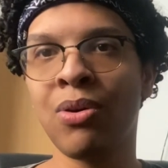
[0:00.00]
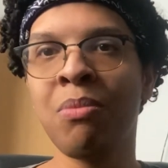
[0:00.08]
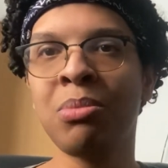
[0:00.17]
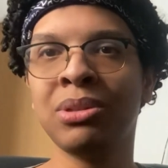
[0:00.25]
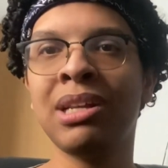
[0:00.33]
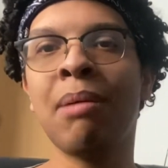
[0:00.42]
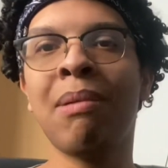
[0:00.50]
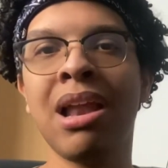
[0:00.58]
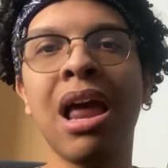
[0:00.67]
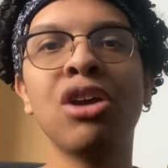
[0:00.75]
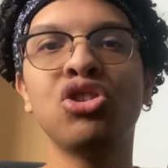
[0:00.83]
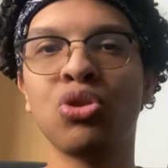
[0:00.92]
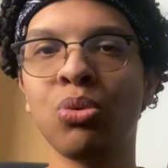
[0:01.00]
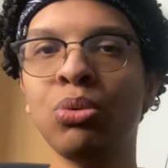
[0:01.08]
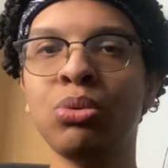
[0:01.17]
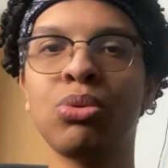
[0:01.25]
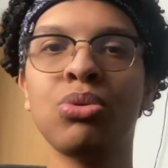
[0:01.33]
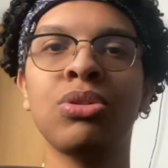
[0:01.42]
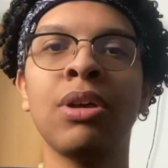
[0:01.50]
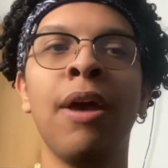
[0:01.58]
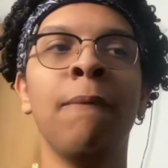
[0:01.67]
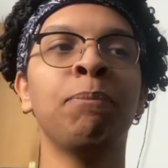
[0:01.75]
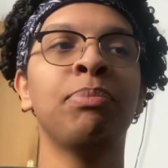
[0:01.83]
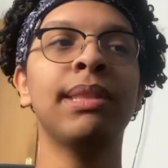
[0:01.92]
como trabalhar juntos.
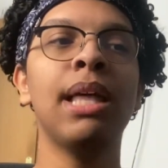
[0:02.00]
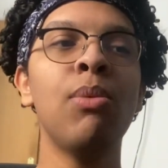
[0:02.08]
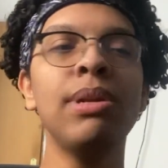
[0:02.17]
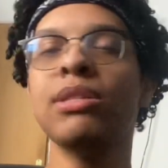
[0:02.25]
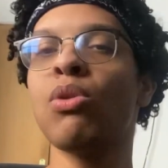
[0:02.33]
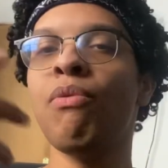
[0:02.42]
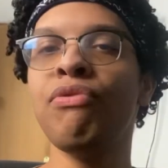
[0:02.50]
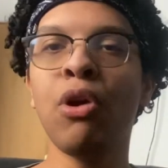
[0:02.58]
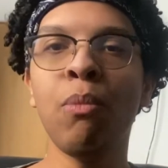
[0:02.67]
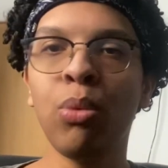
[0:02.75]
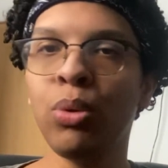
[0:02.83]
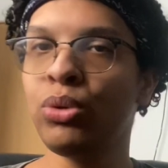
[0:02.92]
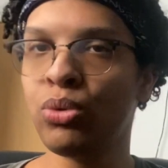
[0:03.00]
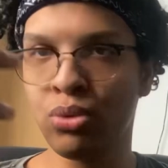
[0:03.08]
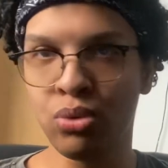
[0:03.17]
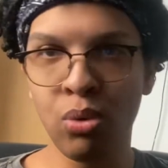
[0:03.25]
Então, eles confiam muito um no